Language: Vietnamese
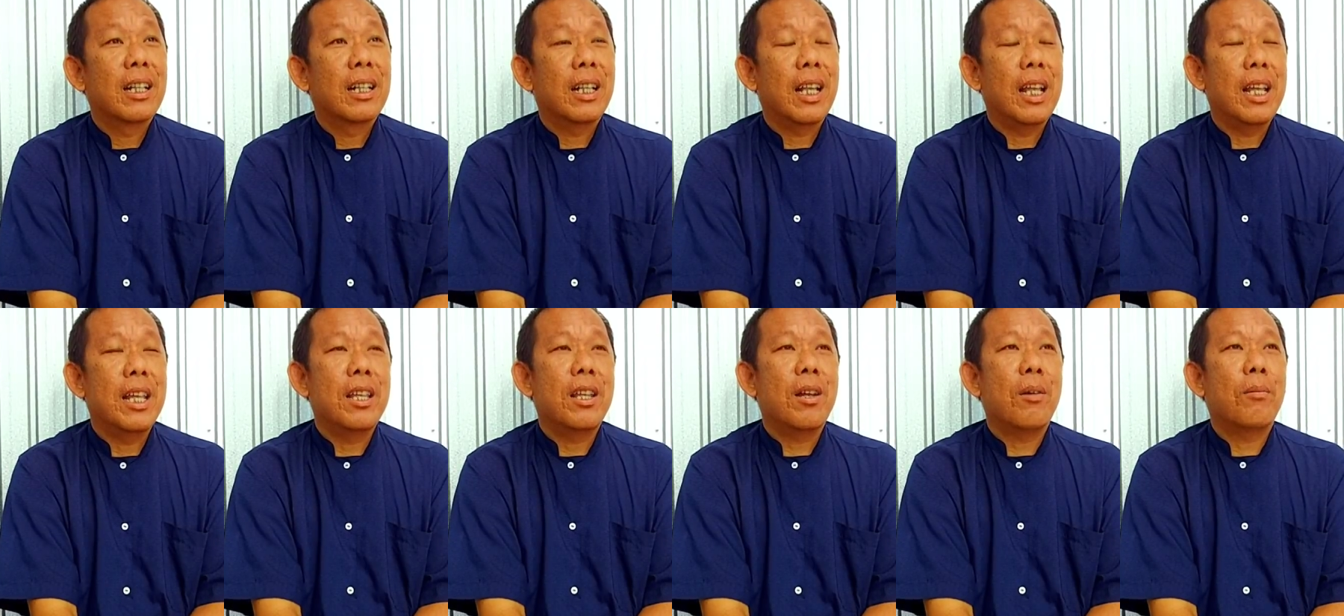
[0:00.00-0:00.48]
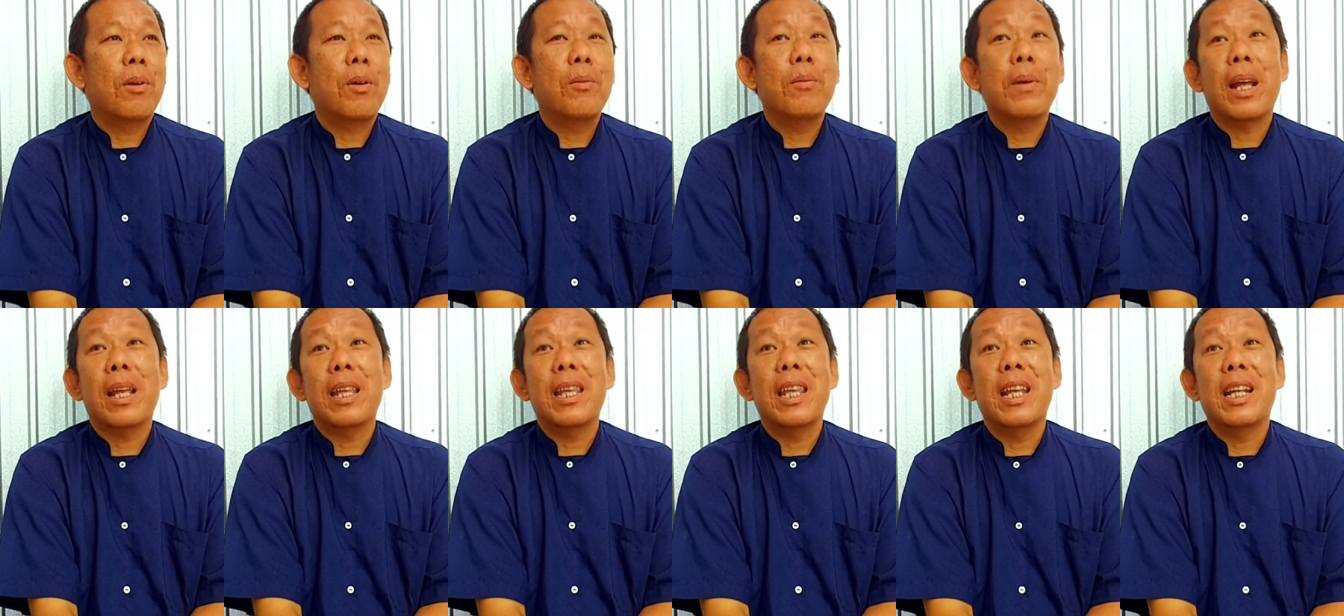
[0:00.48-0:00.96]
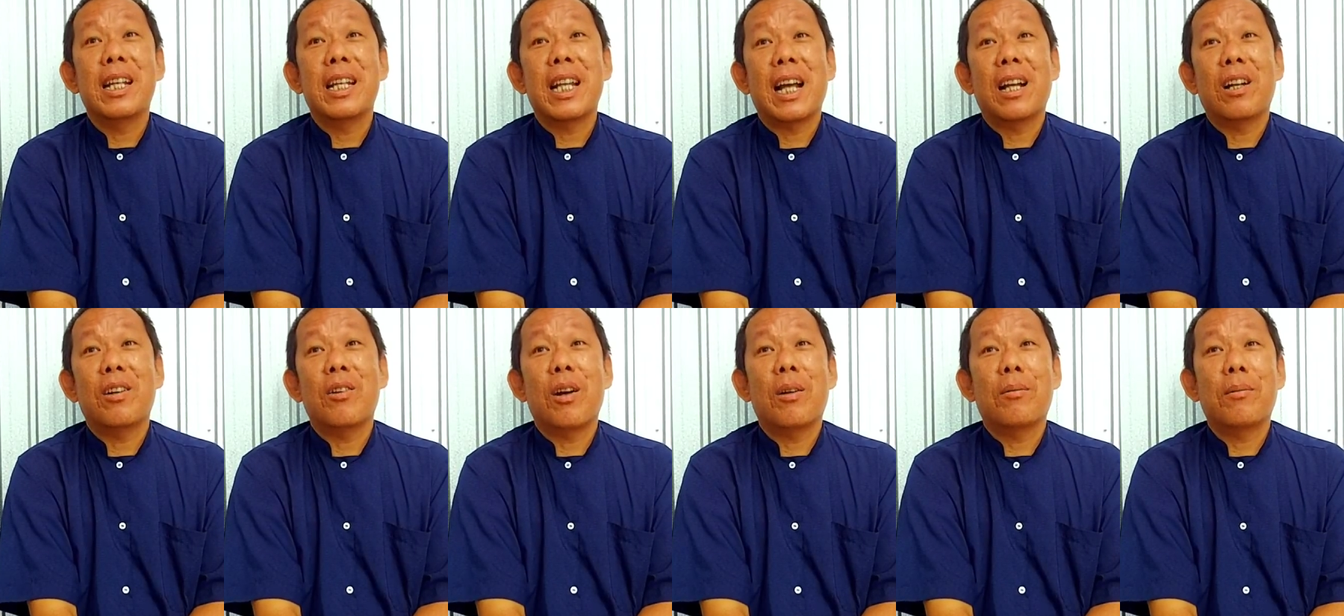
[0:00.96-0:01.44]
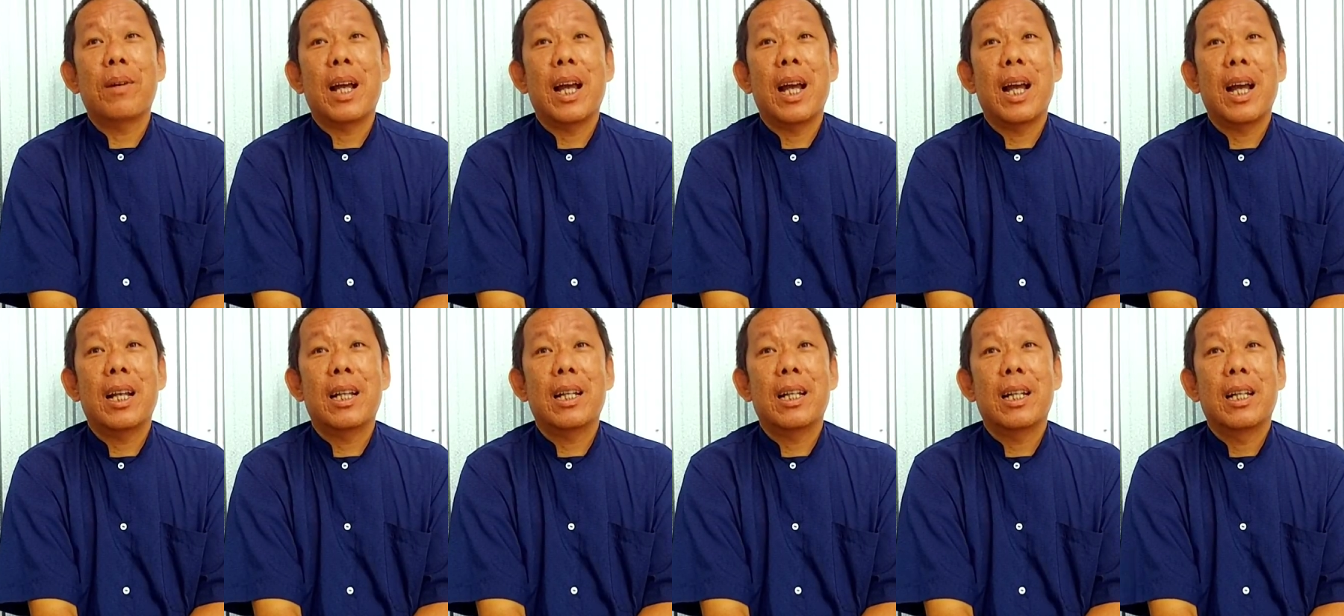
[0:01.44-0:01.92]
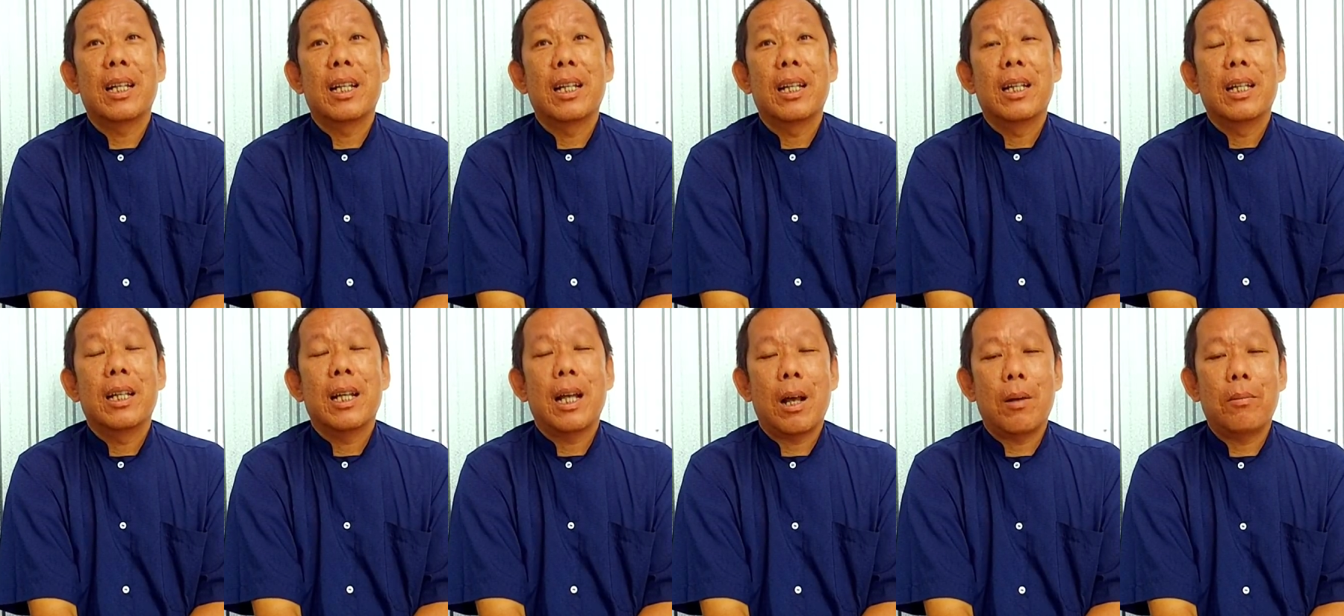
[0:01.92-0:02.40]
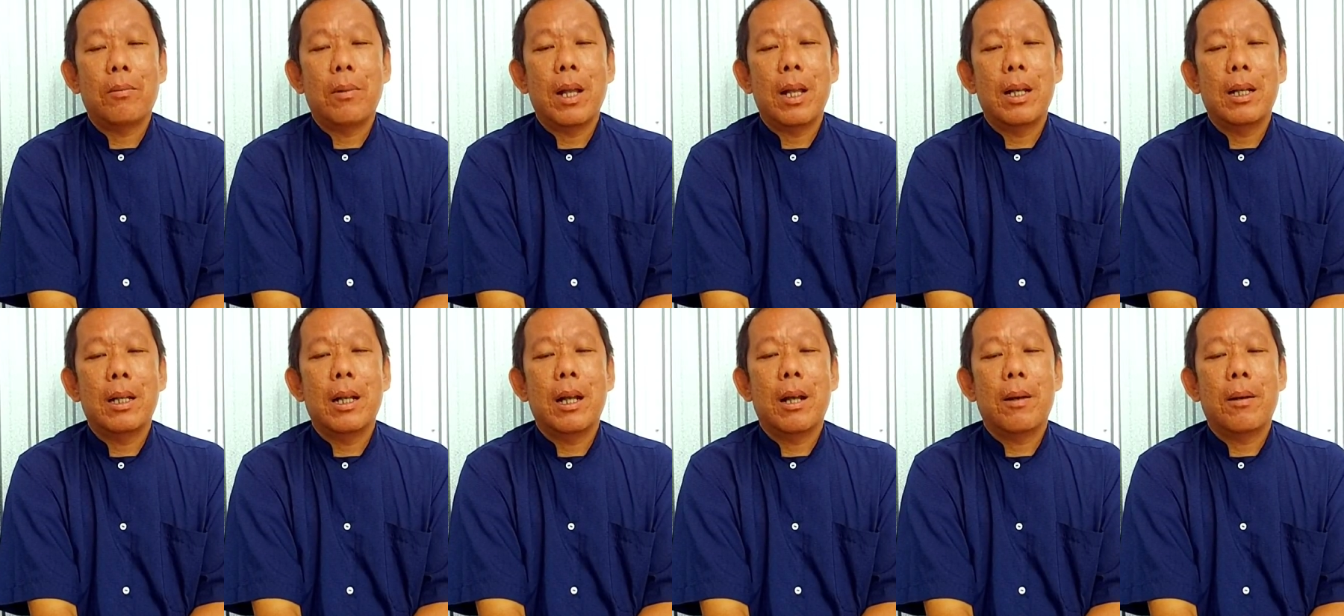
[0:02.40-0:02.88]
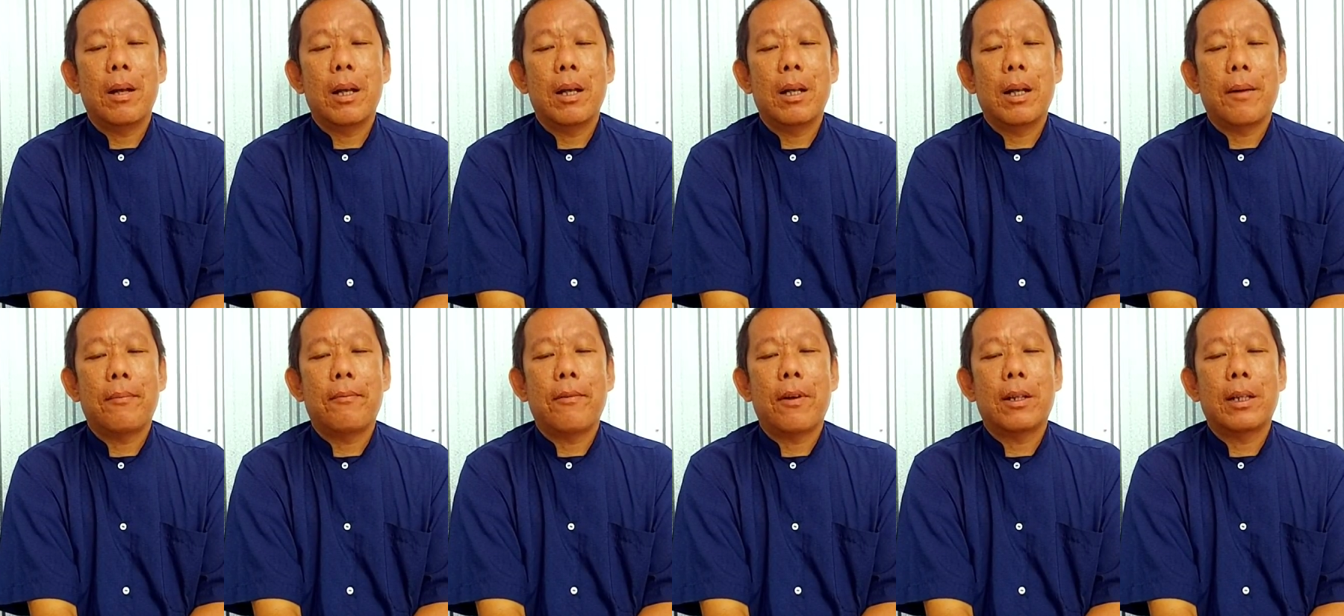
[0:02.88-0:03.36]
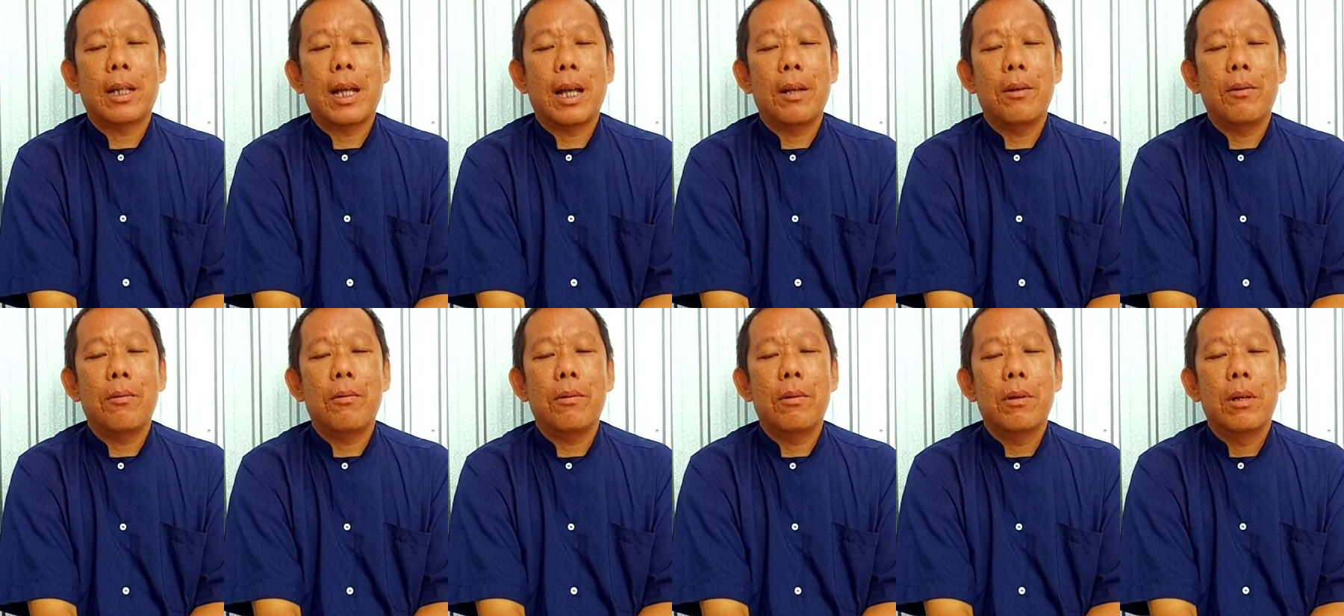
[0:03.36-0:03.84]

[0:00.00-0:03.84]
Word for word: thì trong lúc này duyên trần của ông đã hết ông lên gặp phật thầy